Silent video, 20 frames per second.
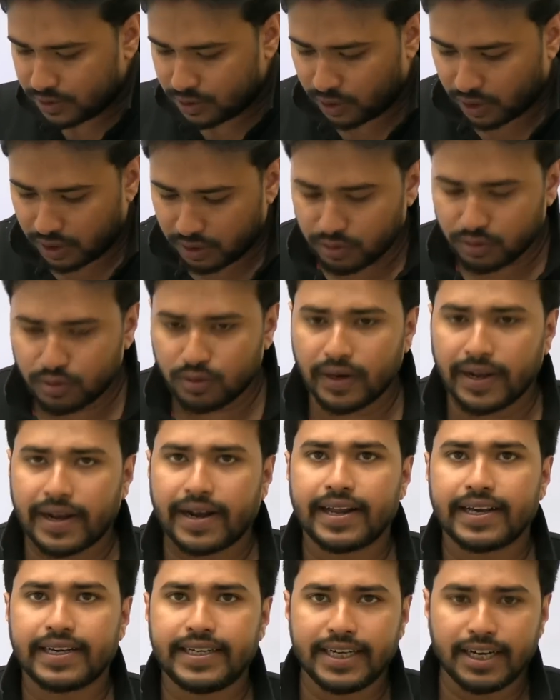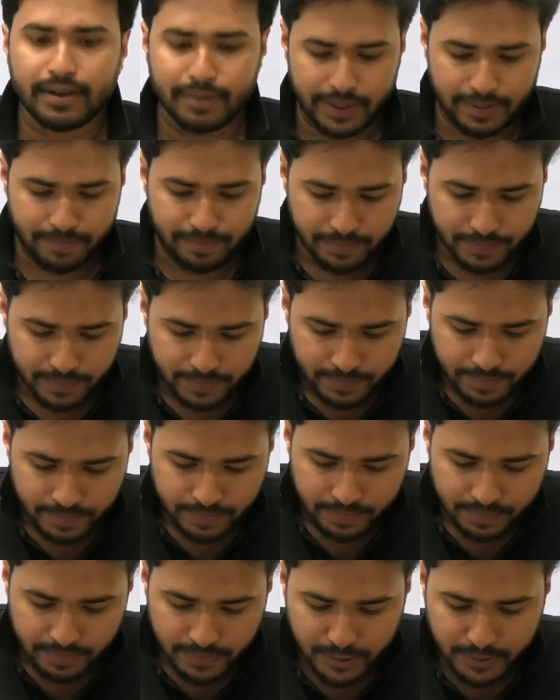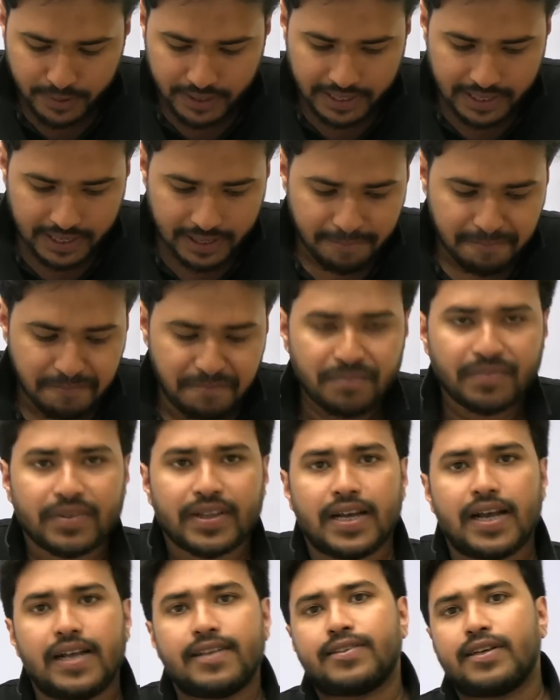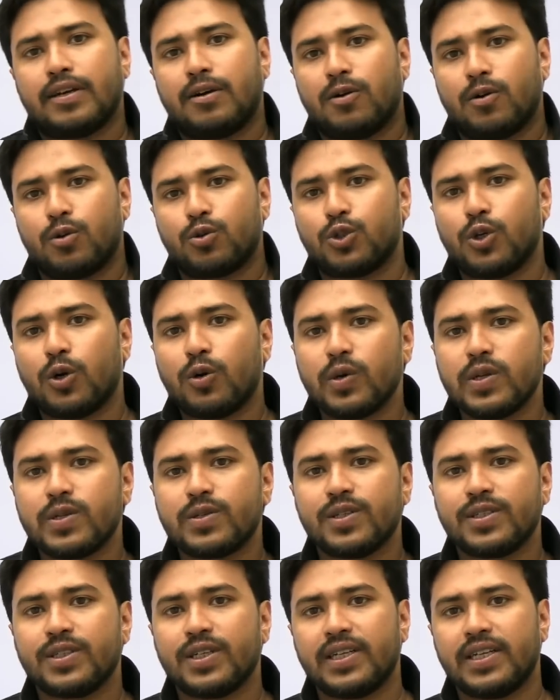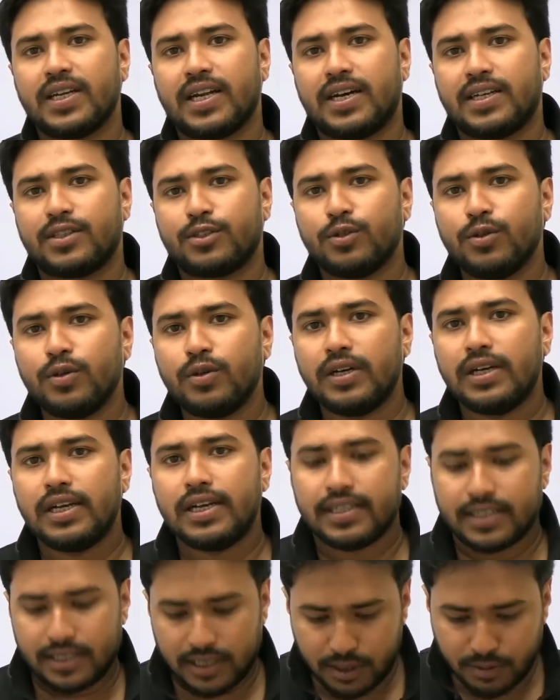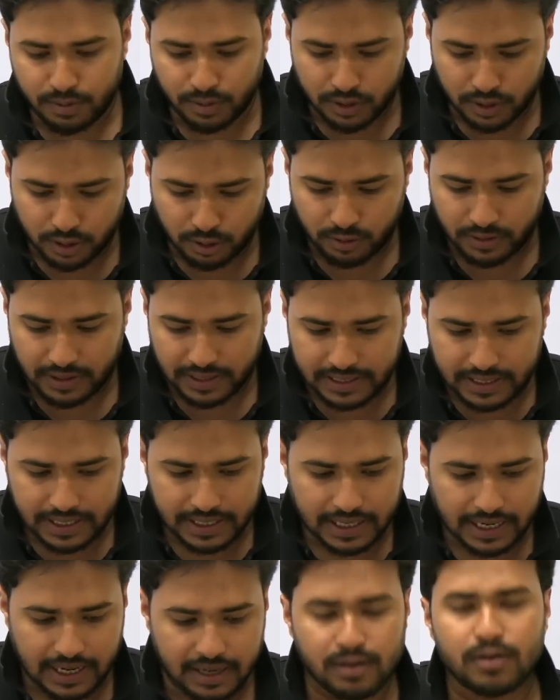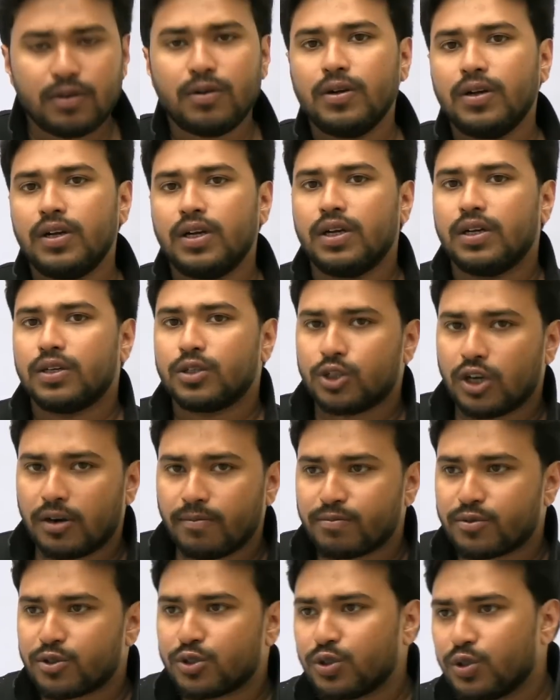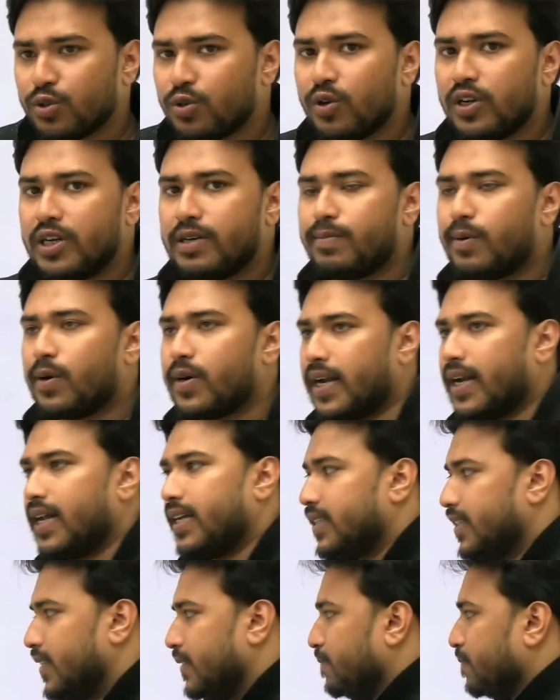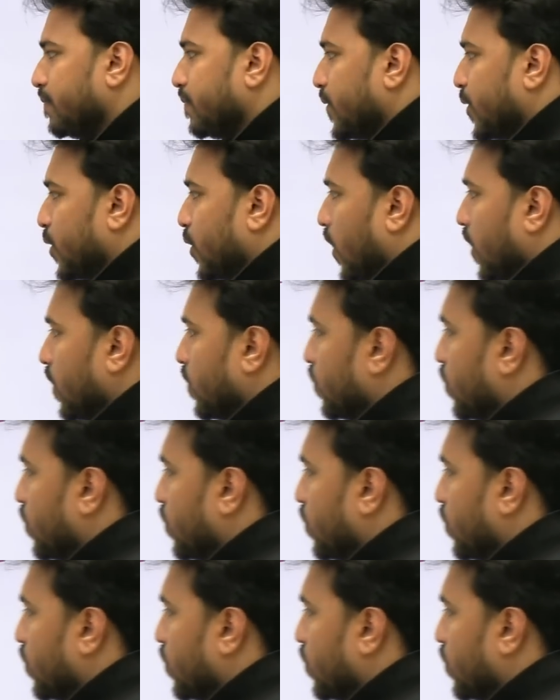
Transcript: সঠিক উত্তর এখানে কি হবে প্রত্যেকে অ্যান্সার কর সকলে সেশনে যারা আছো শেষ পর্যন্ত দেখতে থাকো সব প্রশ্নগুলো ইম্পর্টেন্ট আছে সঠিক